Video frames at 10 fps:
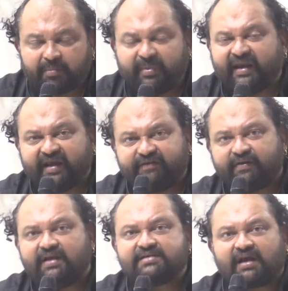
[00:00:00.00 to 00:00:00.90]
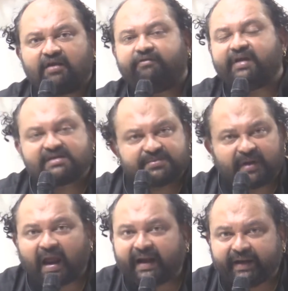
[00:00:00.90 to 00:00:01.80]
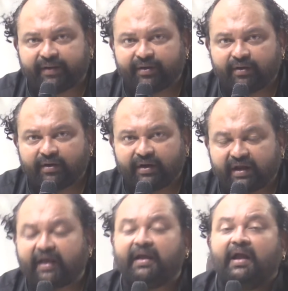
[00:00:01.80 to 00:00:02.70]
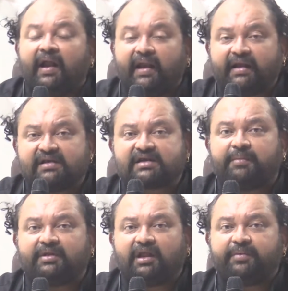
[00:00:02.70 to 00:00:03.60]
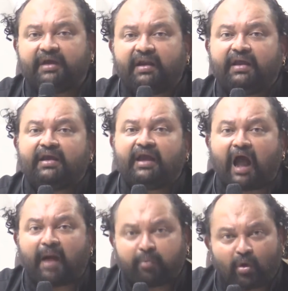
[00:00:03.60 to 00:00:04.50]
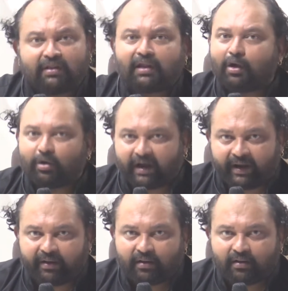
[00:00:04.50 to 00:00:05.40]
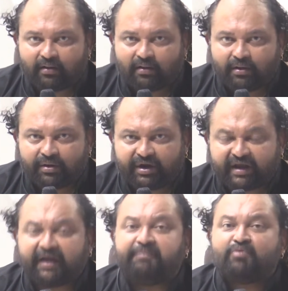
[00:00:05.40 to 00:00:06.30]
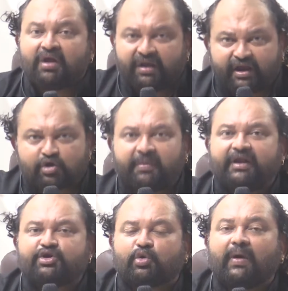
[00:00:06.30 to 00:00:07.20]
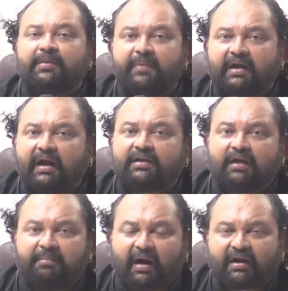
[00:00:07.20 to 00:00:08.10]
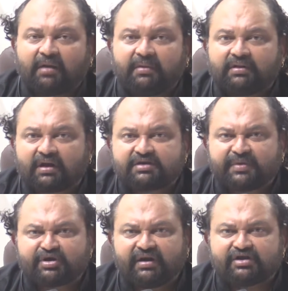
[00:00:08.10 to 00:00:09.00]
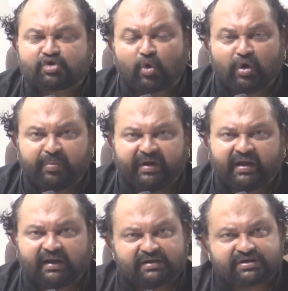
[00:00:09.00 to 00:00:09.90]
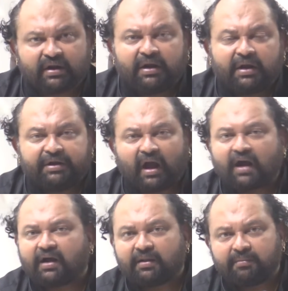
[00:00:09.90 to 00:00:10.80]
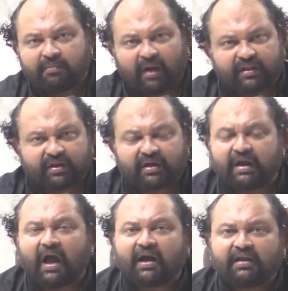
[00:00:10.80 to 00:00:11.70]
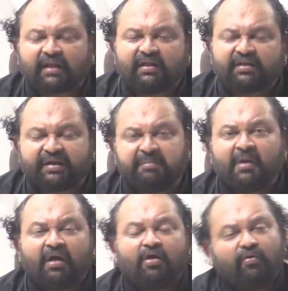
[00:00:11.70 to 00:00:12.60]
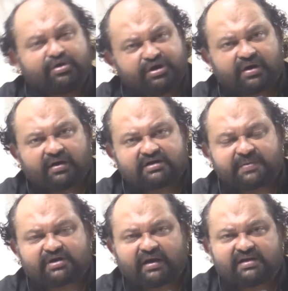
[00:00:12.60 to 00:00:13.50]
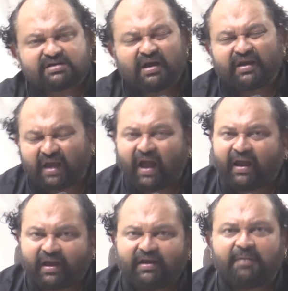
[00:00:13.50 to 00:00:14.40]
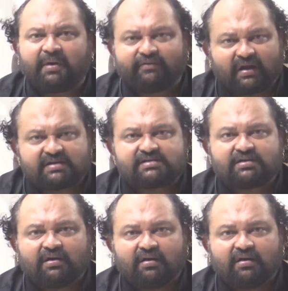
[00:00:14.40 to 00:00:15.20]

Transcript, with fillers: बिलीफ इज ऑलवेज ब्लाइंड ठीक है लेकिन इसका मतलब ये नहीं कि आपको अंधा होना है ठीक है ये जो मैंने शुरुआत में कहा था माटा मंत्रा स्पेशलिस्ट गोल्ड मेडलिस्ट यहाँ का मांत्रिक यहाँ का तांत्रिक वशीकरण स्पेशलिस्ट क्या है ये बकवास